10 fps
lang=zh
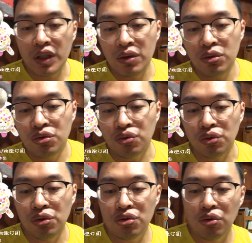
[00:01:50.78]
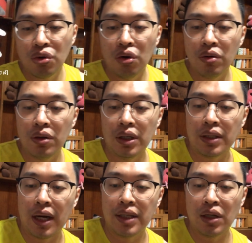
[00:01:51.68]
处于中空，
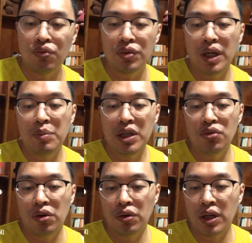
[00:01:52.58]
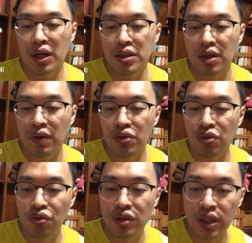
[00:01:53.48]
大概在五千米左右的解放军
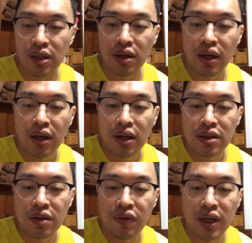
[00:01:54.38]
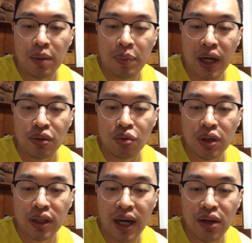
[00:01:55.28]
军机，是为了摆脱
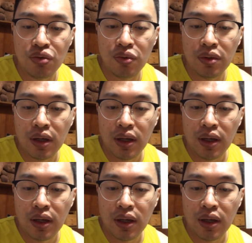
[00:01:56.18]
台军。